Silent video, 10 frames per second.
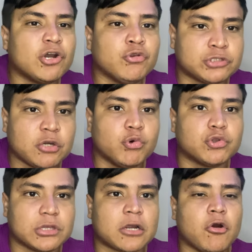que no te
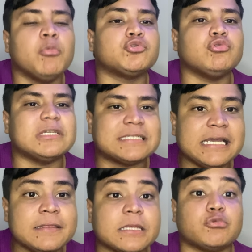gusta, cómo tú te
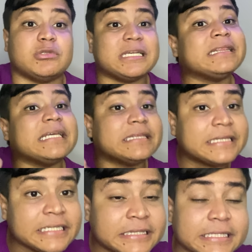sientes, tú sientes
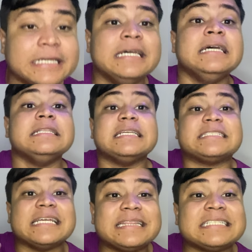triste, te
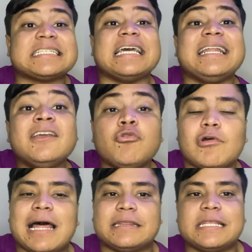sientes herido o
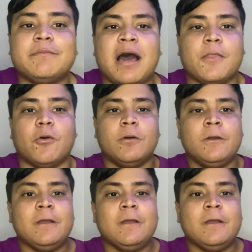lastimado.